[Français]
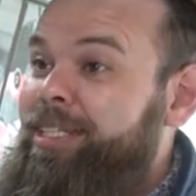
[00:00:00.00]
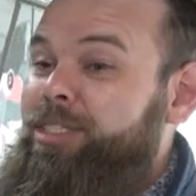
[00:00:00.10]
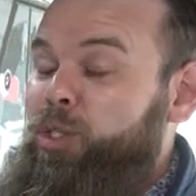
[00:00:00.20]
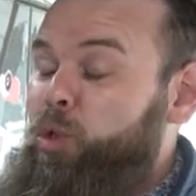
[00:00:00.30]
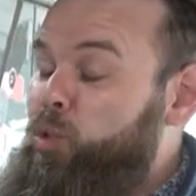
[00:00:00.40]

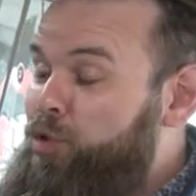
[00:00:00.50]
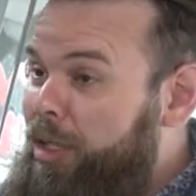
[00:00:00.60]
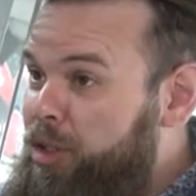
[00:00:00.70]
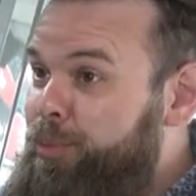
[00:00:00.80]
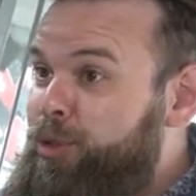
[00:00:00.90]
C'est un
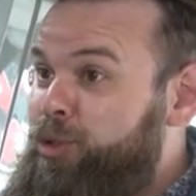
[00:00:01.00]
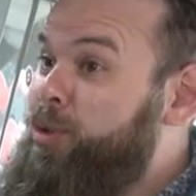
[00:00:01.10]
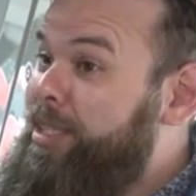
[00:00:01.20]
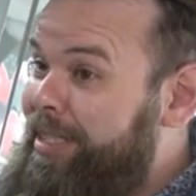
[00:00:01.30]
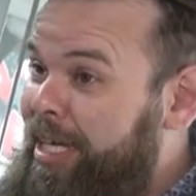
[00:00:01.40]
nouvel autobus
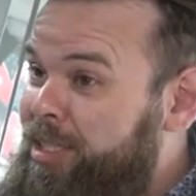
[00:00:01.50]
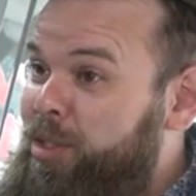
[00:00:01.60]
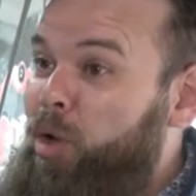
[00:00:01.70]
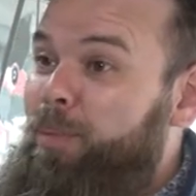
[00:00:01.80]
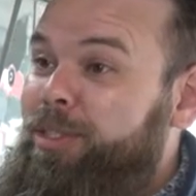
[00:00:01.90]
deux étages
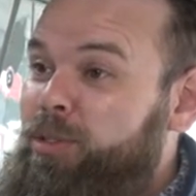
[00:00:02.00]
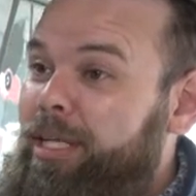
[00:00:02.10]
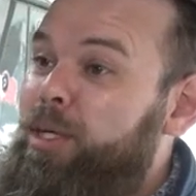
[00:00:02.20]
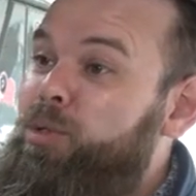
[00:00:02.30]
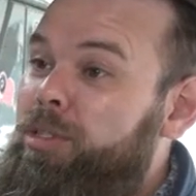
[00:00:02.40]
qu'on met sur
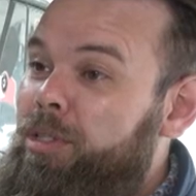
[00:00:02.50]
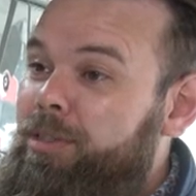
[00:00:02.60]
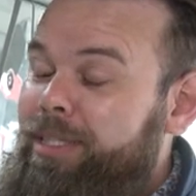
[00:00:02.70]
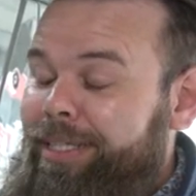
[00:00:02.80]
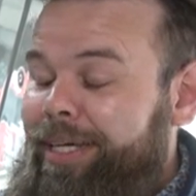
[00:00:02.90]
la route. Là, on
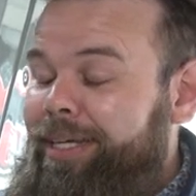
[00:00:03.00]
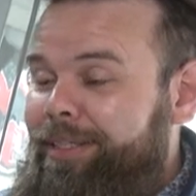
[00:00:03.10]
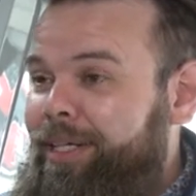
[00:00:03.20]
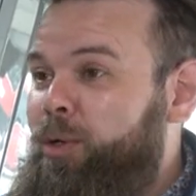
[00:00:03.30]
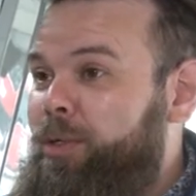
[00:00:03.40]
est très,
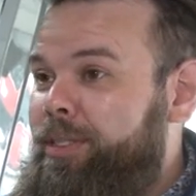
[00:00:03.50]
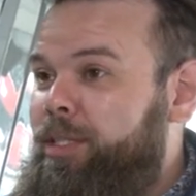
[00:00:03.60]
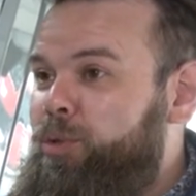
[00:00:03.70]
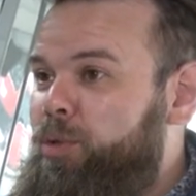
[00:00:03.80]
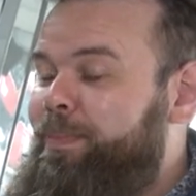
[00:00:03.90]
très
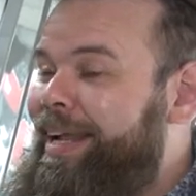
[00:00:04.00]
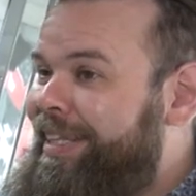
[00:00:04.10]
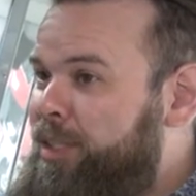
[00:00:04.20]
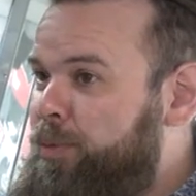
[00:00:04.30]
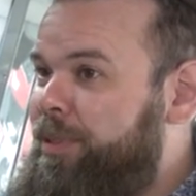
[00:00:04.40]
content. On a eu une belle
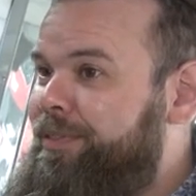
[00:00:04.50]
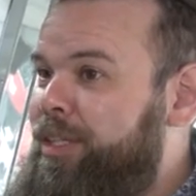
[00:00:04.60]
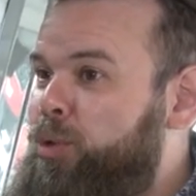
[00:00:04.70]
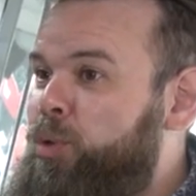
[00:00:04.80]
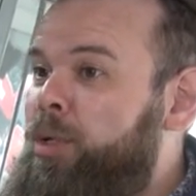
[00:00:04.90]
année
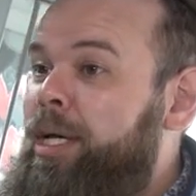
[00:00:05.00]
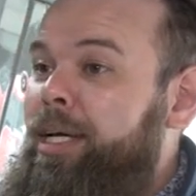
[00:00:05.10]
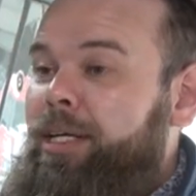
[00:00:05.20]
2022.